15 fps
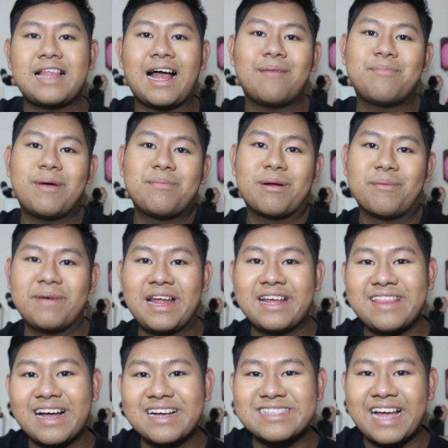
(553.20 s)
ทำไปเหมือนไม่ได้
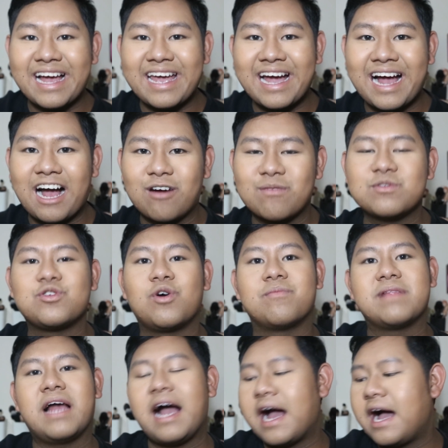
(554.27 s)
ตั้งใจค่ะ คุณผู้ชม
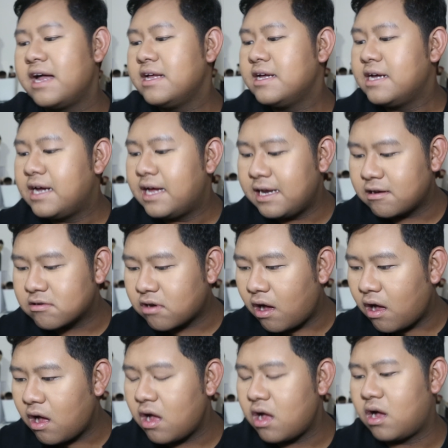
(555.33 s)
นะคะ แล้ว
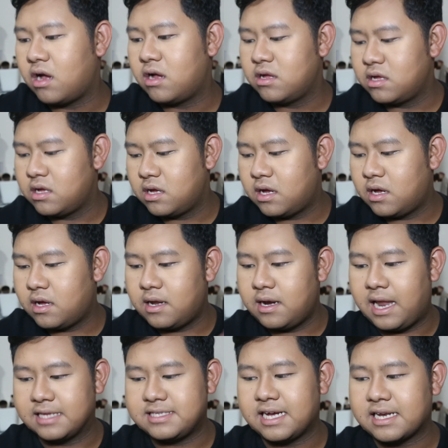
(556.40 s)
ก็
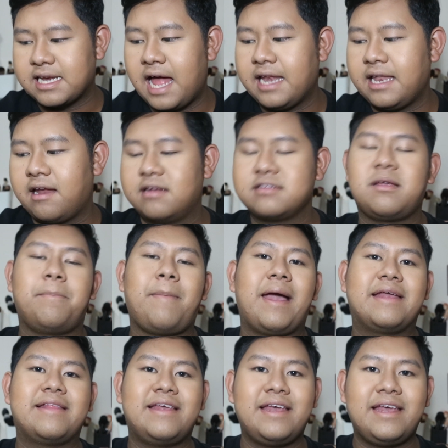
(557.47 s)
หลังจากนั้นเดี๋ยวเราจะไป
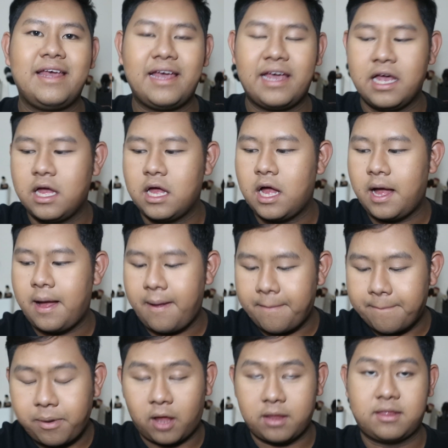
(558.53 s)
ที่
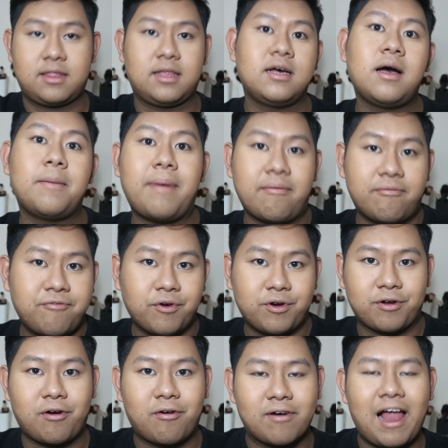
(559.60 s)
บลอนเซอร์ แบบฝุ่
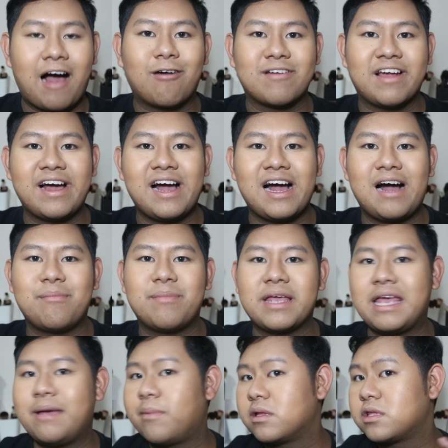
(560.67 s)
นของเรานะคะ เมื่
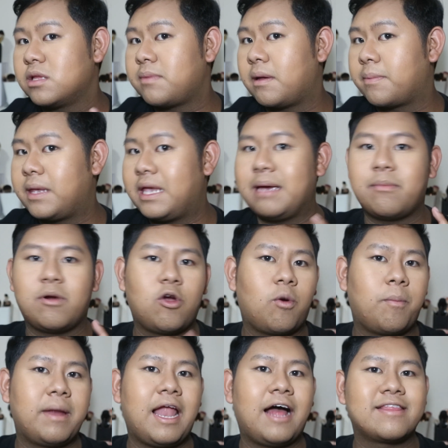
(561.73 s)
อกี้บลอนเซอร์แบบครีมมัาล
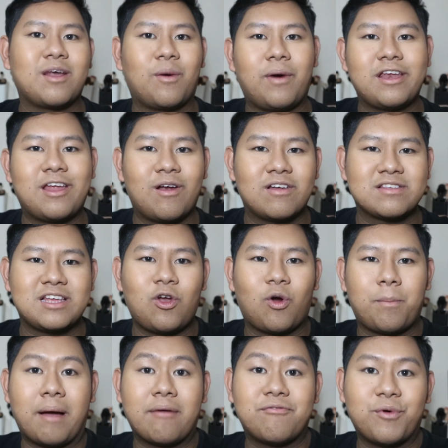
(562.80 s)
งไปแล้วแต่ว่าเดี๋ยวเราจะล
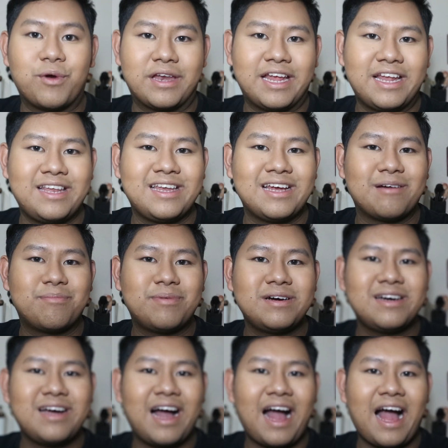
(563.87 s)
งแบบฝุ่นนิดนึง
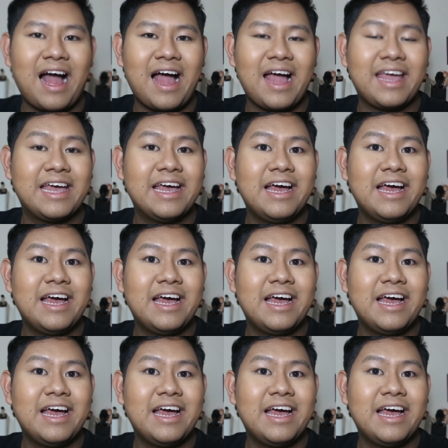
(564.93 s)
เพื่อให้